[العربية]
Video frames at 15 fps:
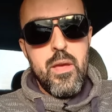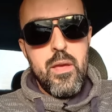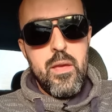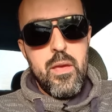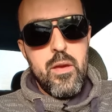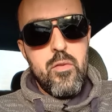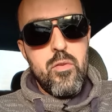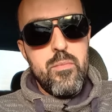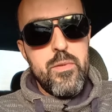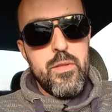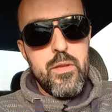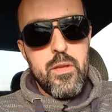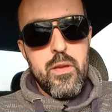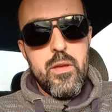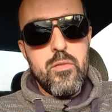ياكل
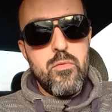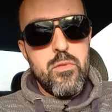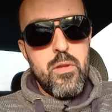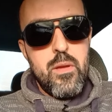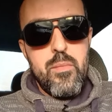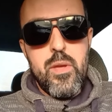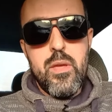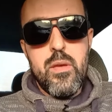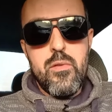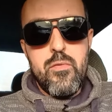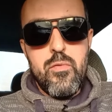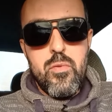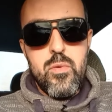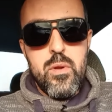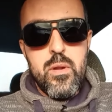بتنجان وطعمية
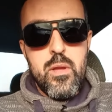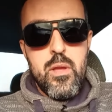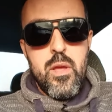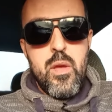وفول